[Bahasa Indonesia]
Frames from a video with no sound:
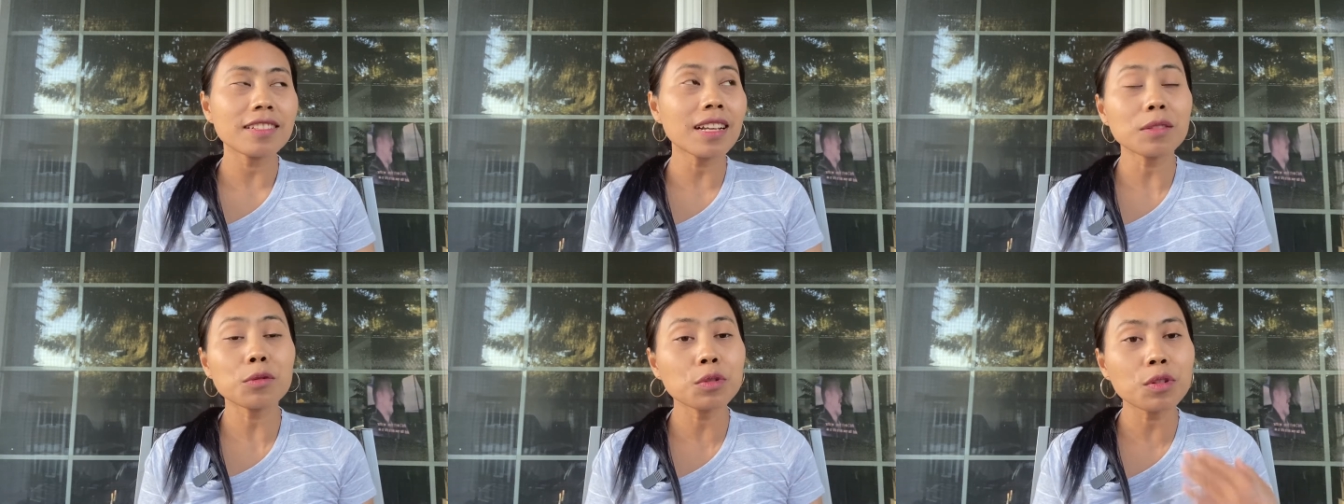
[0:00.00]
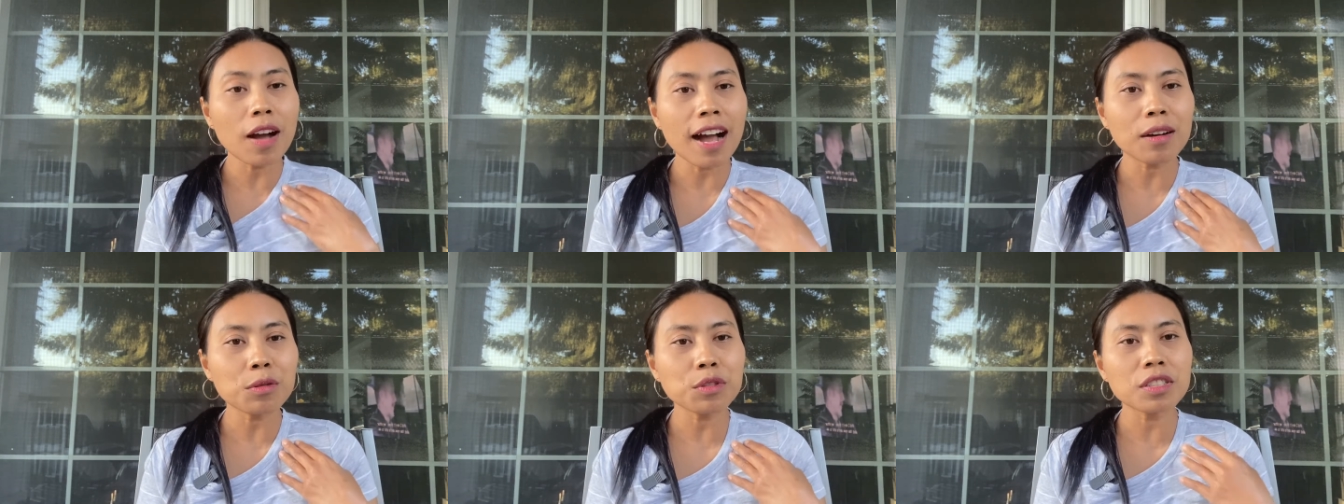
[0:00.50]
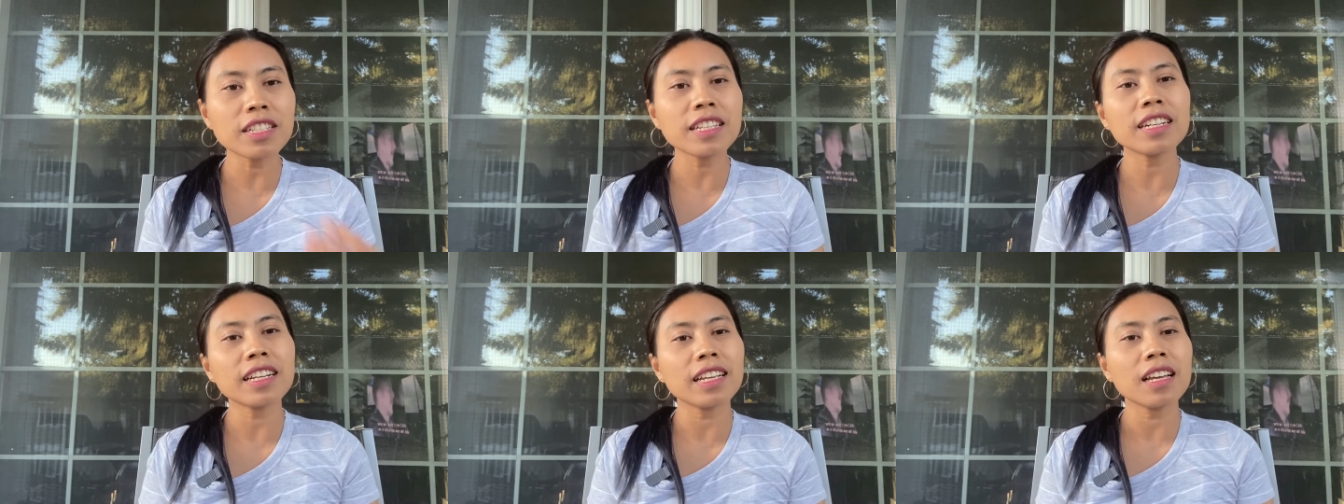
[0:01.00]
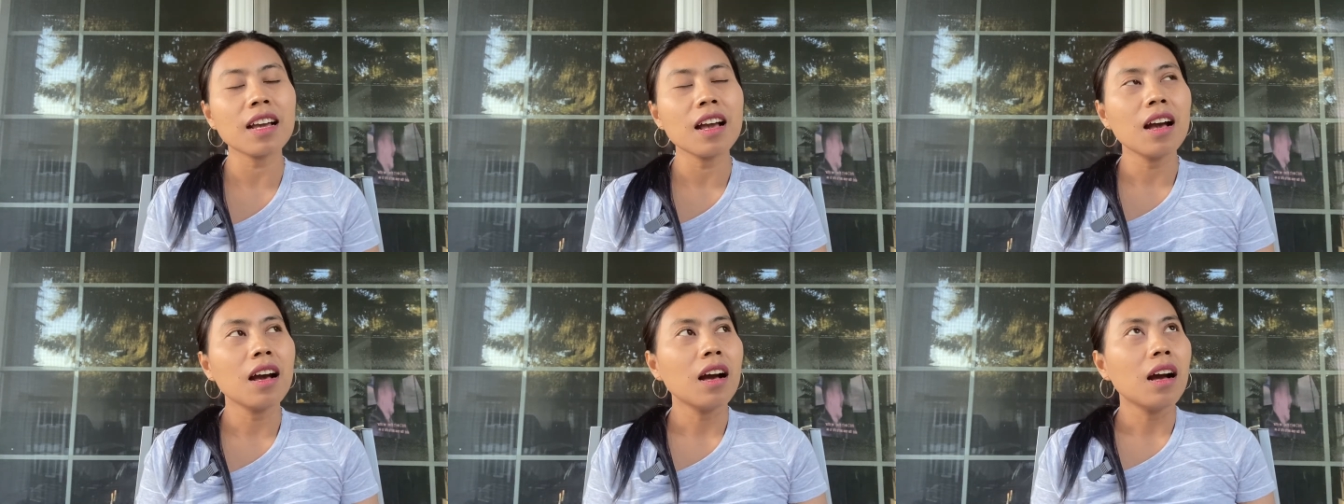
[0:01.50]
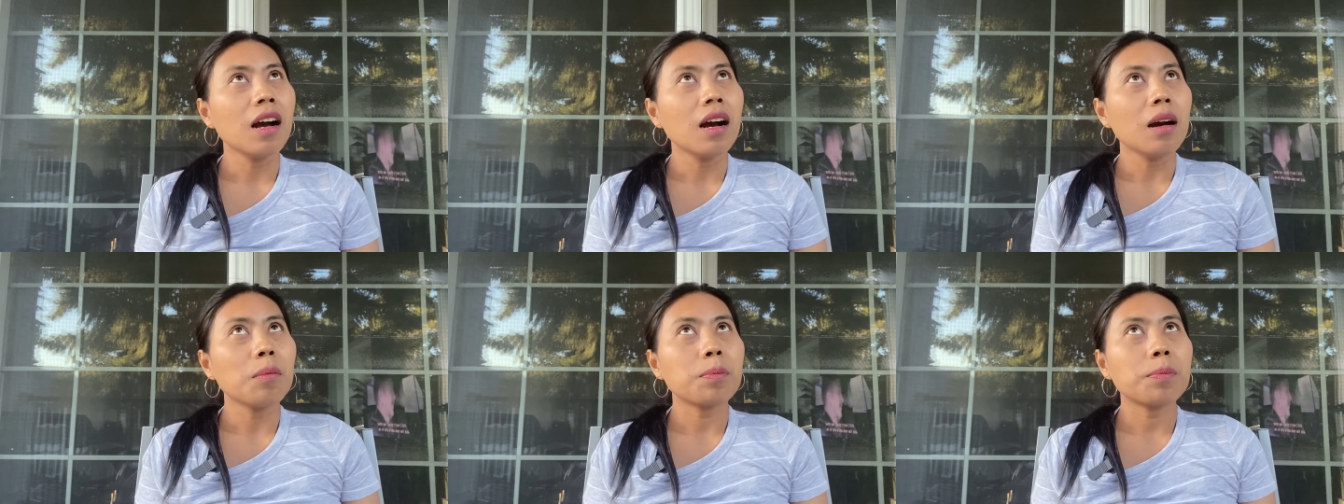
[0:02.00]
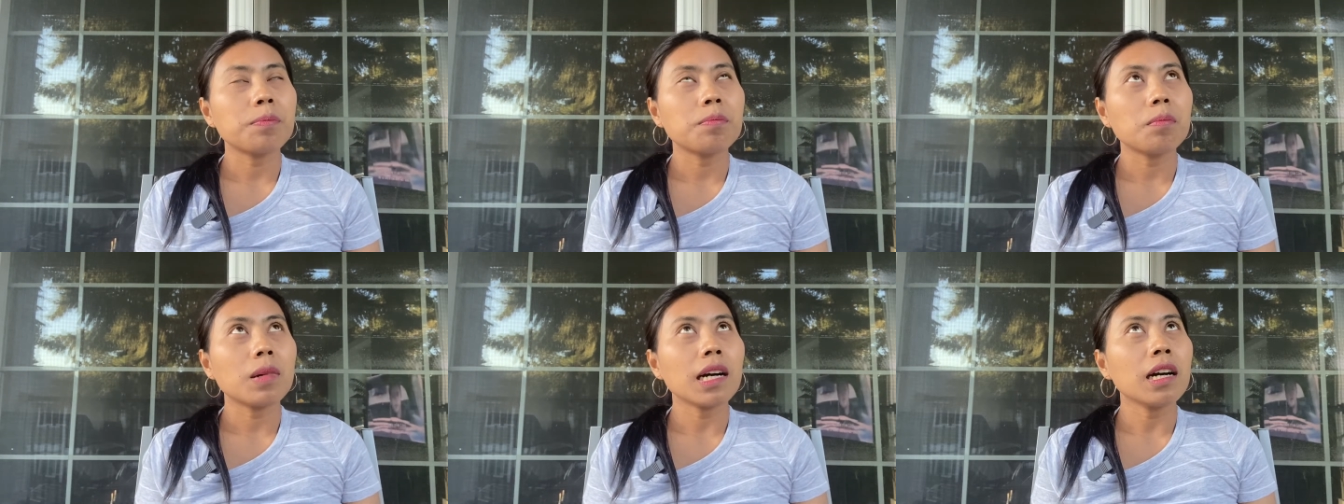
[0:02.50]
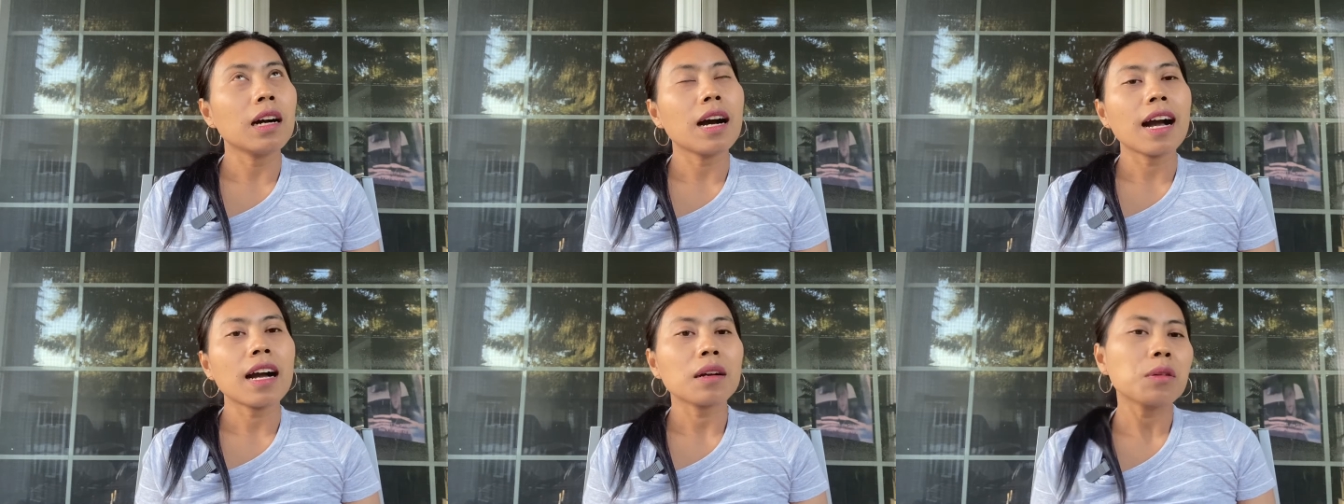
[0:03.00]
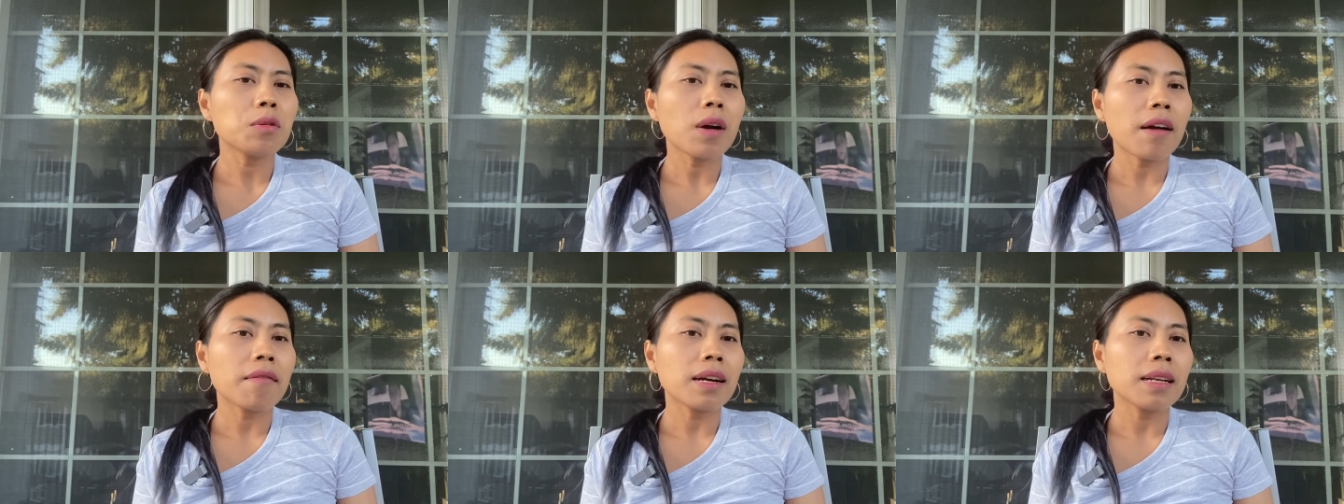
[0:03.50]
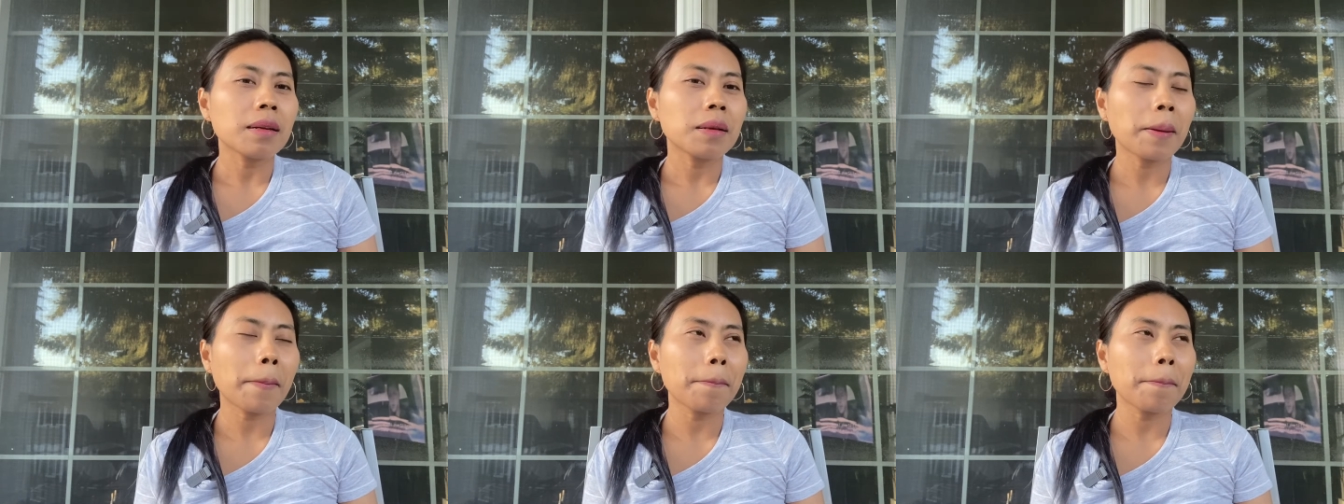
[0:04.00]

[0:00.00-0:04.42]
Dan untuk aku sendiri, uh, aku awal